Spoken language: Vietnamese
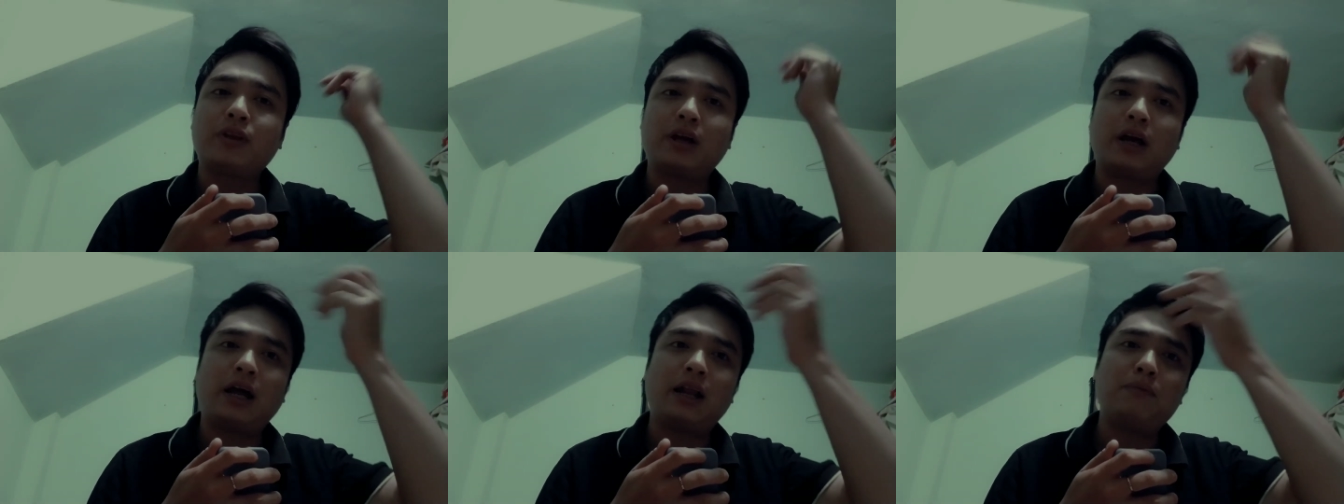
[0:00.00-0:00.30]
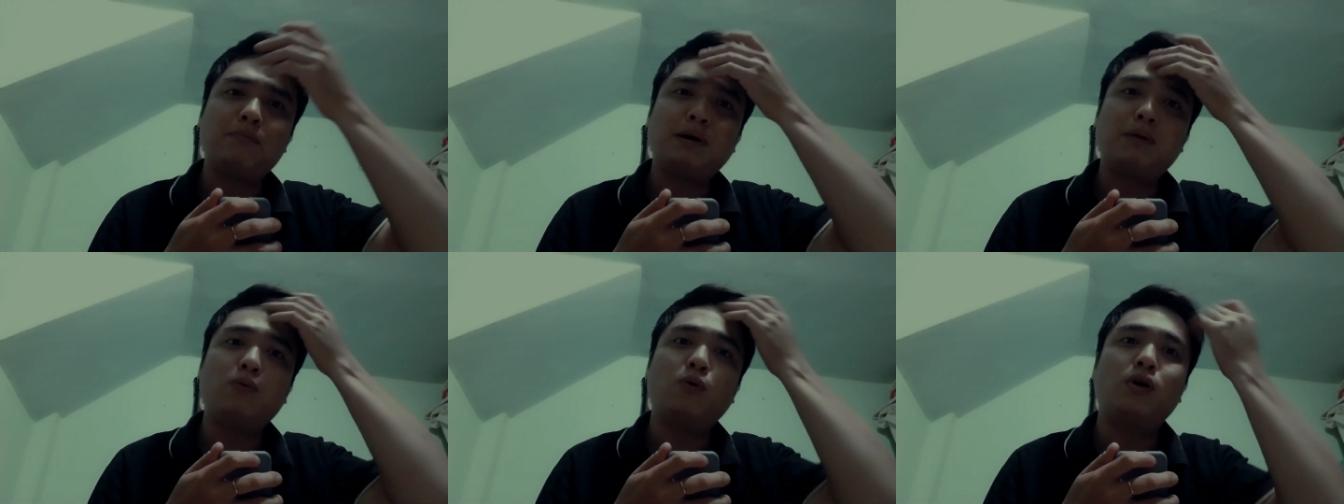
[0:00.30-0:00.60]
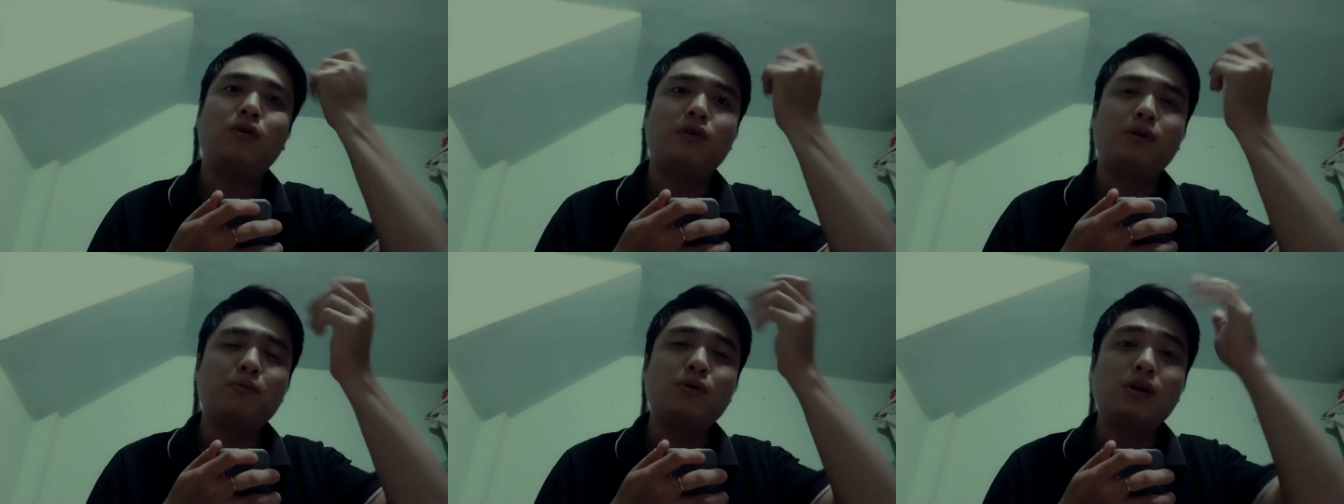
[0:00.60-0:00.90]
ảnh bắt buộc
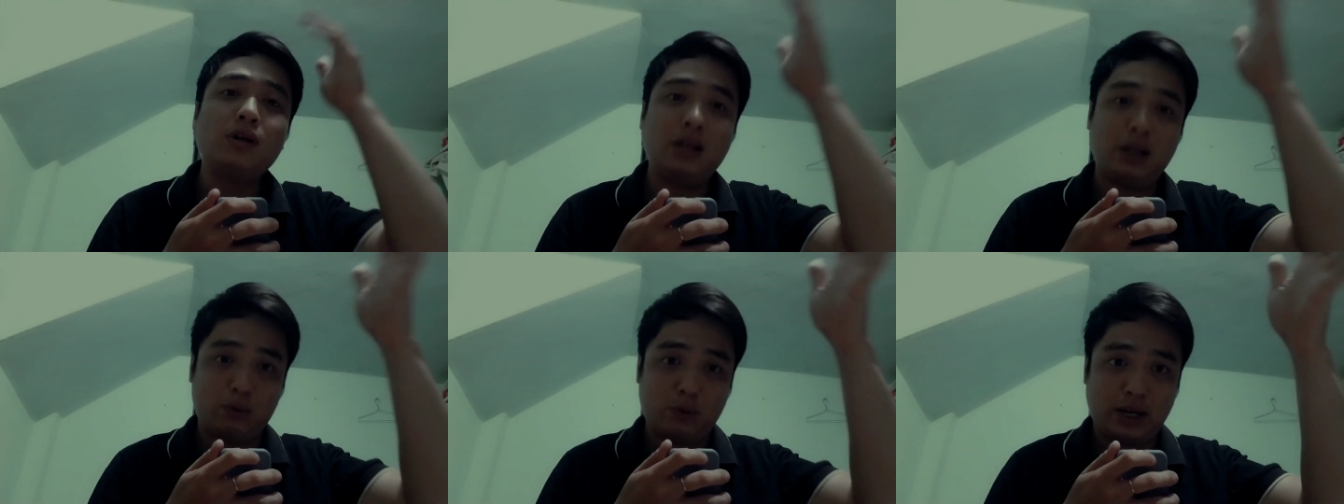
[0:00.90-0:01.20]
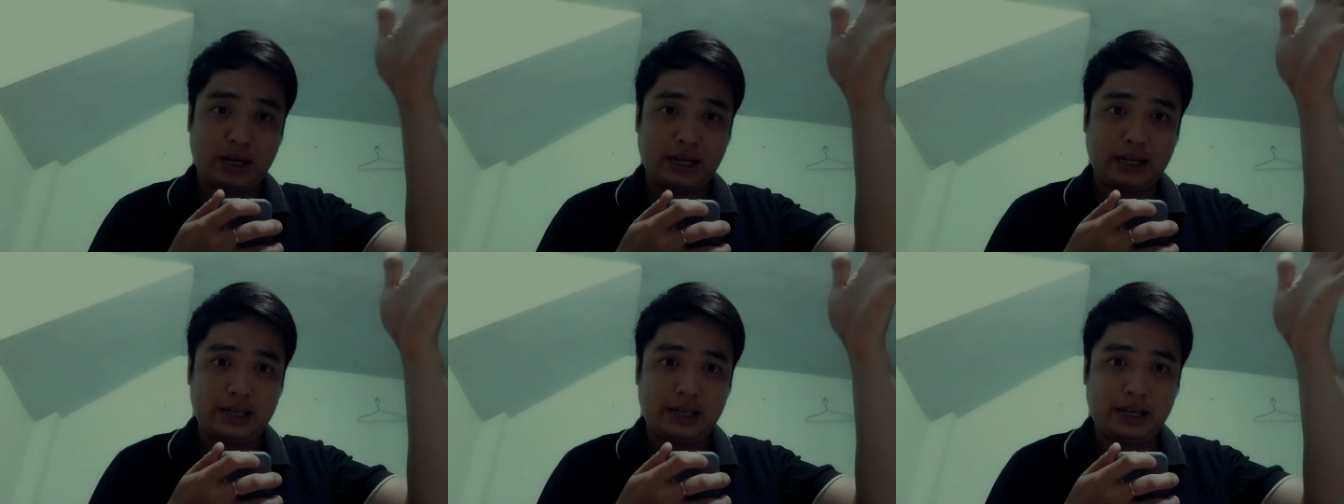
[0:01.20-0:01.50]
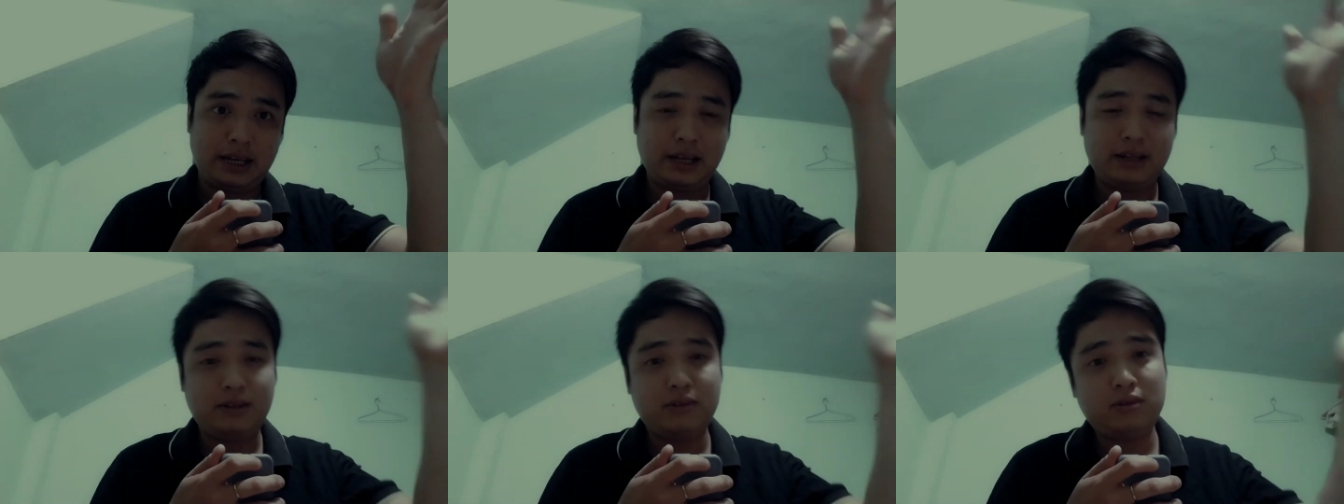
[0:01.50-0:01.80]
anh phải bước lên lầu 2 để
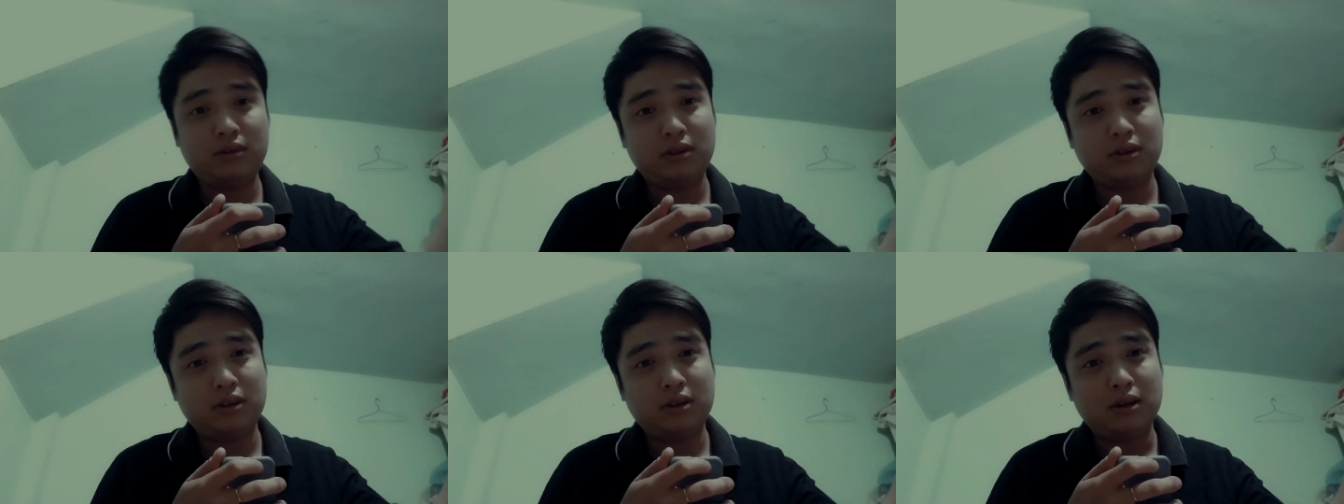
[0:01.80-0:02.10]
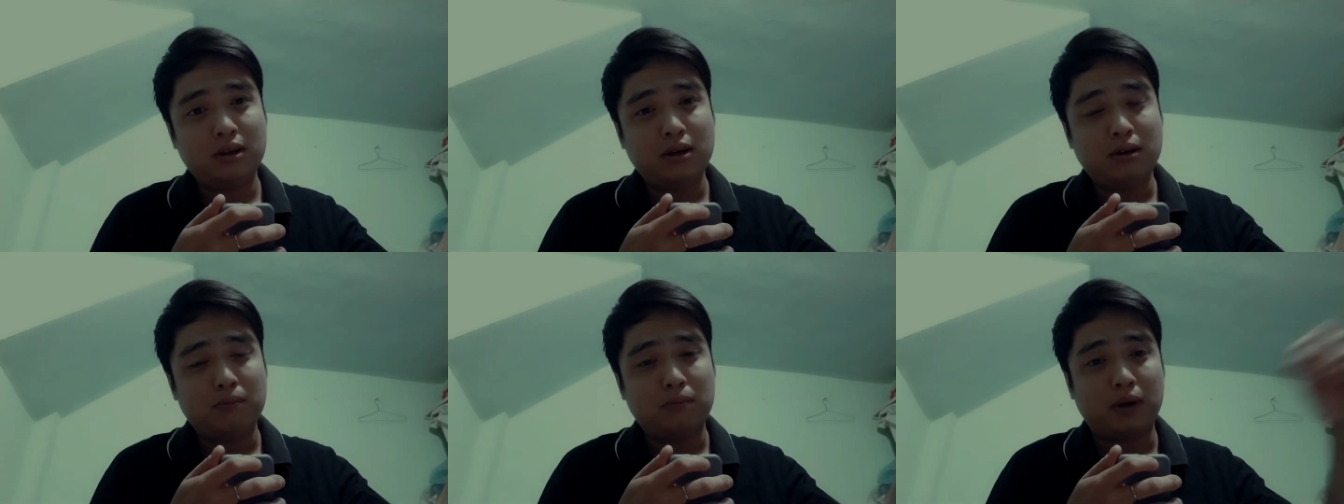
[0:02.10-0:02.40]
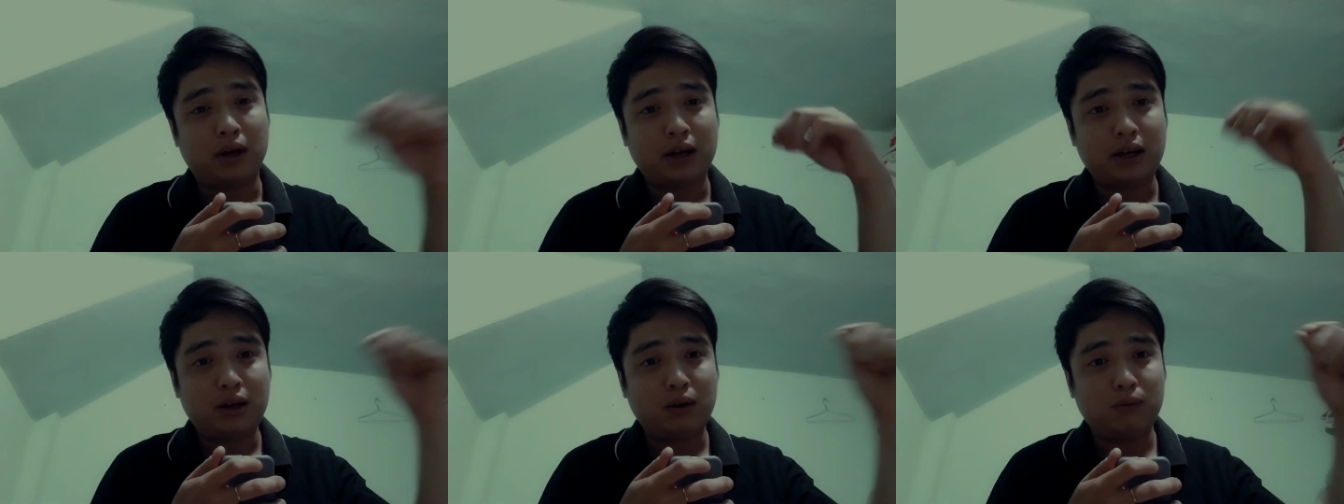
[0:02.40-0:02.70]
ảnh mở
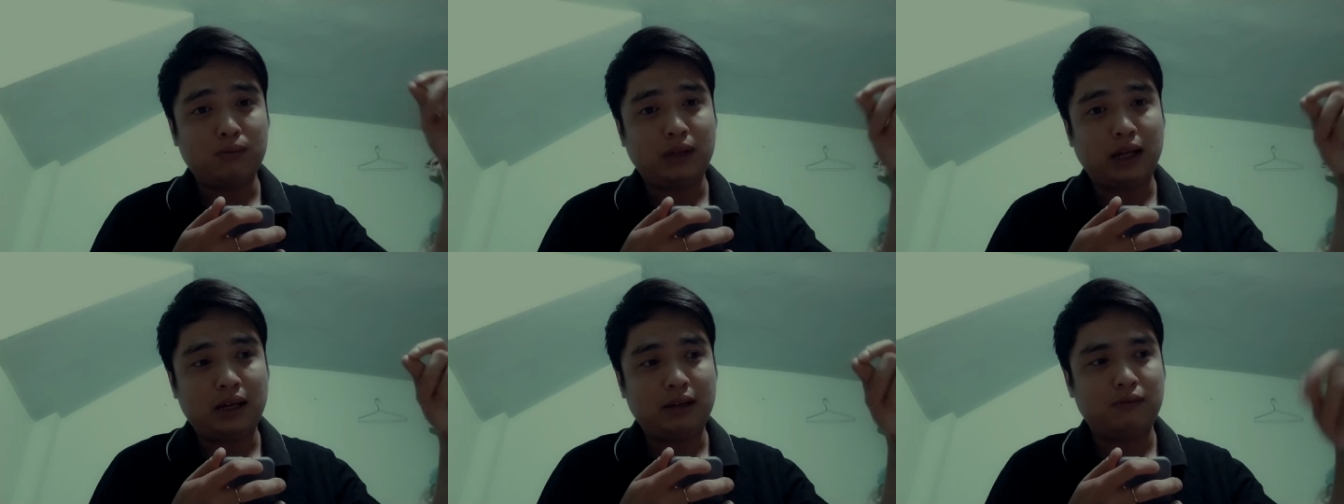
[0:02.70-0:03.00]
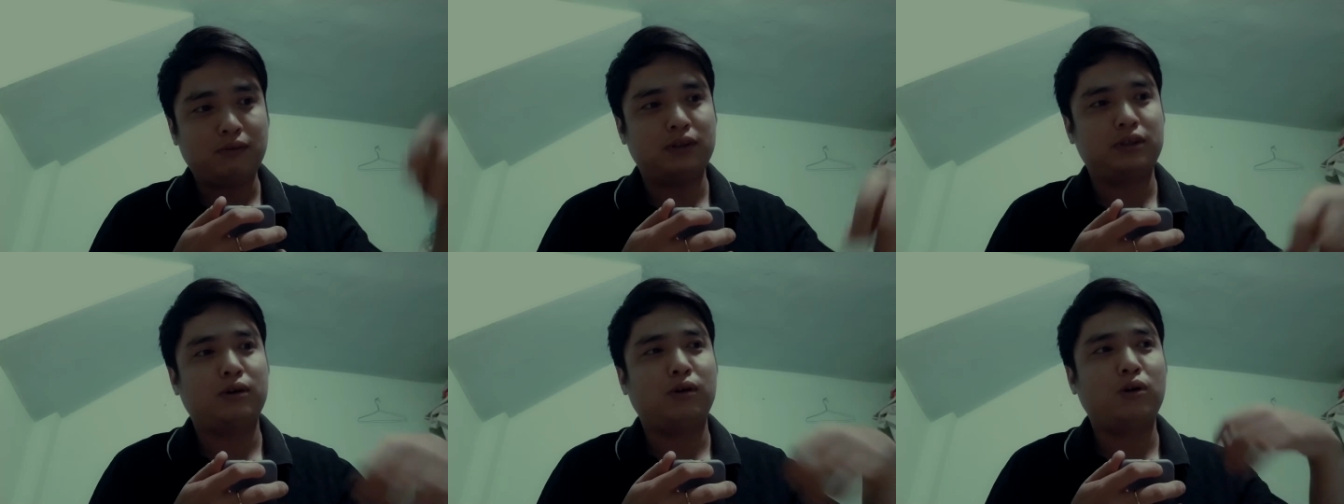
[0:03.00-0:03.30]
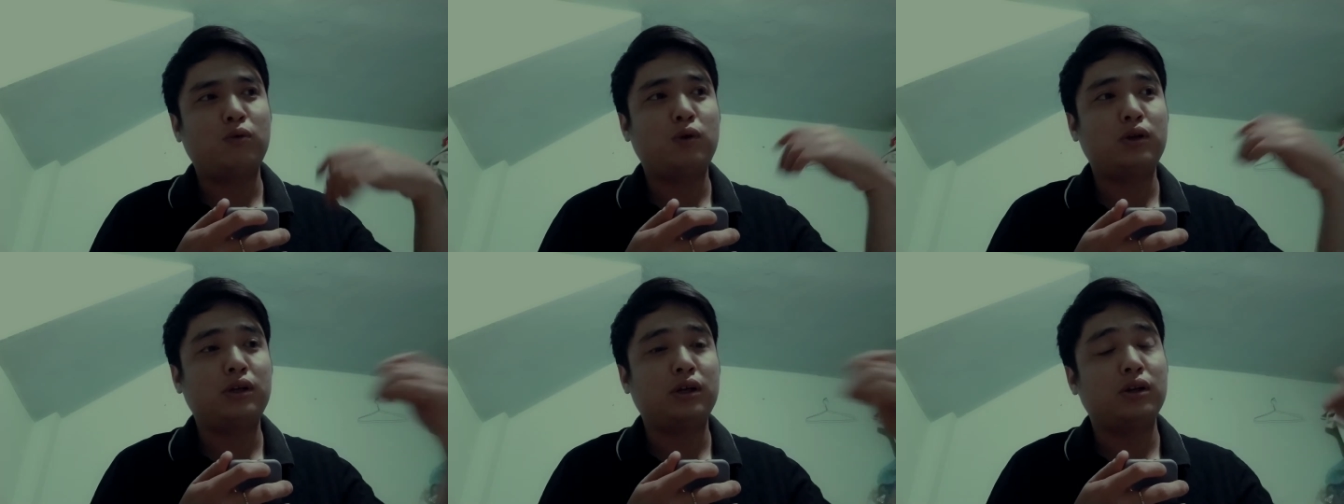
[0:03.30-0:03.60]
cái công tắc và trong
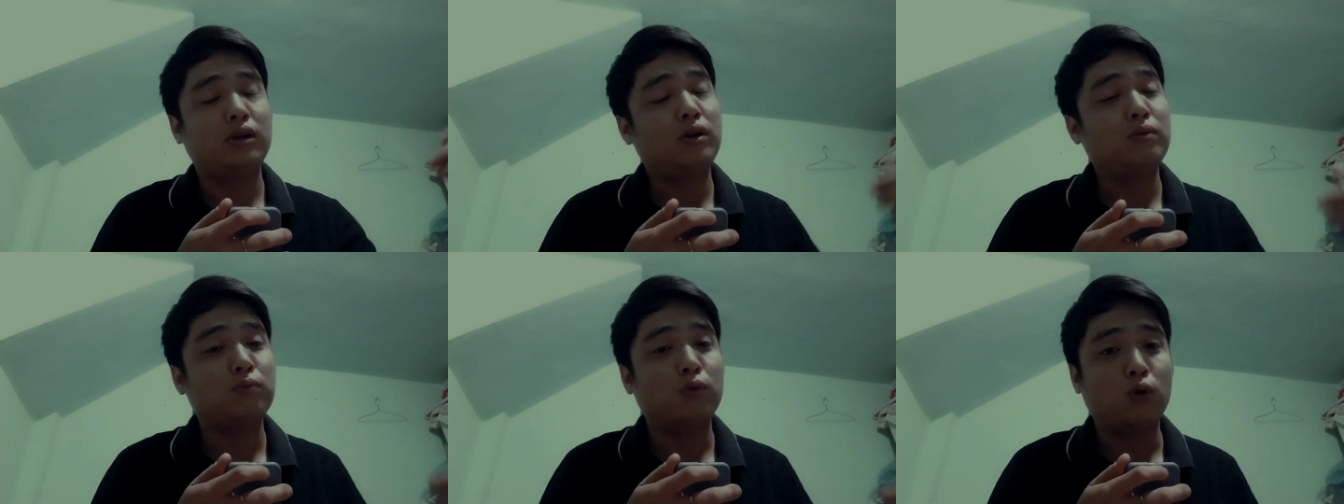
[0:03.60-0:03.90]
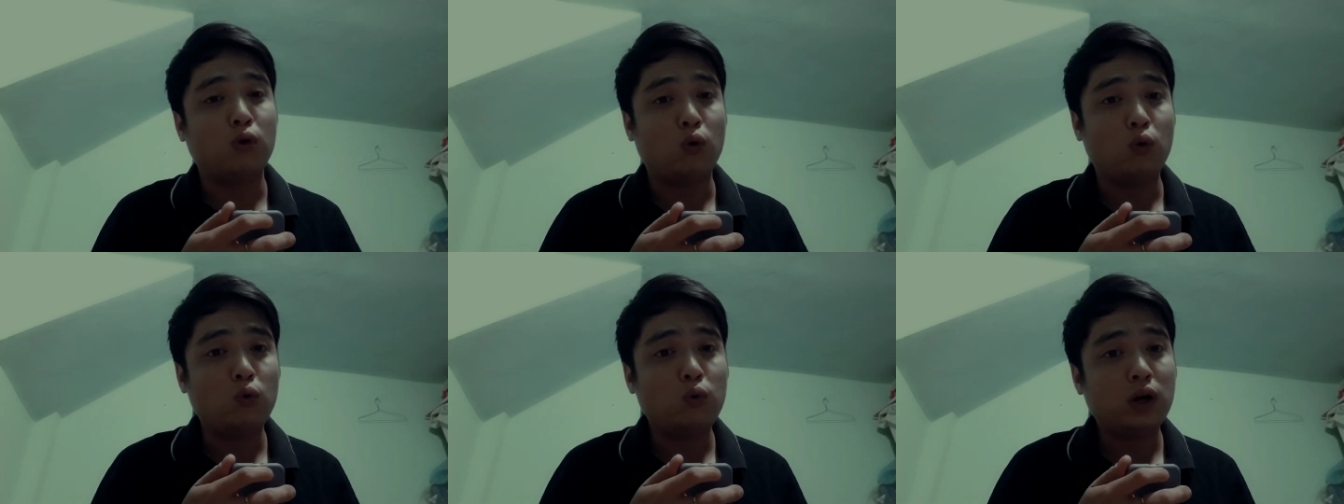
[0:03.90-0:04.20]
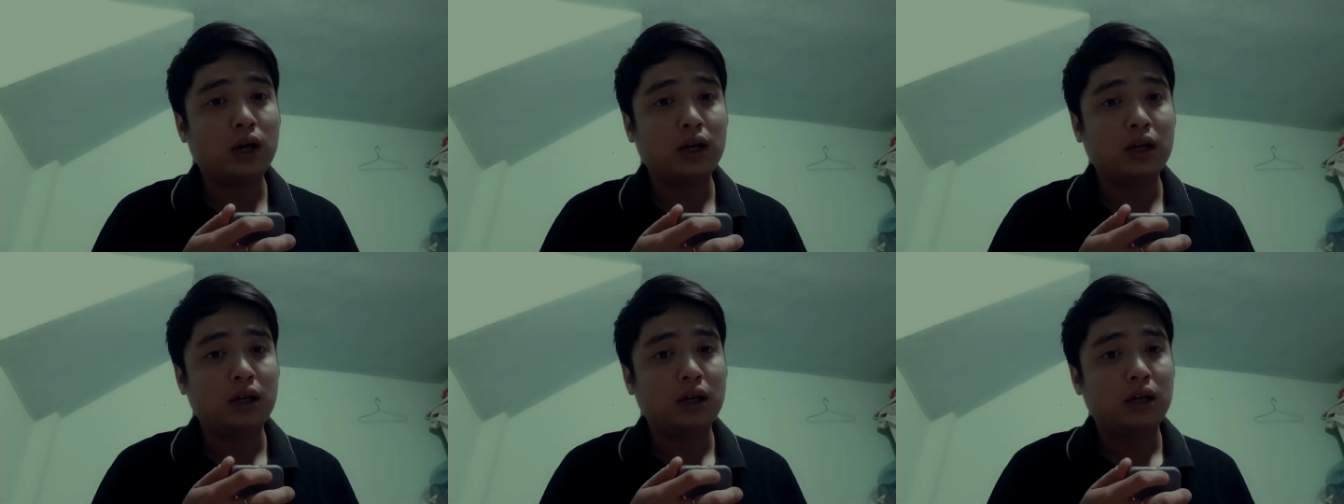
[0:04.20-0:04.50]
cái quá trình đó anh buồn ngủ quá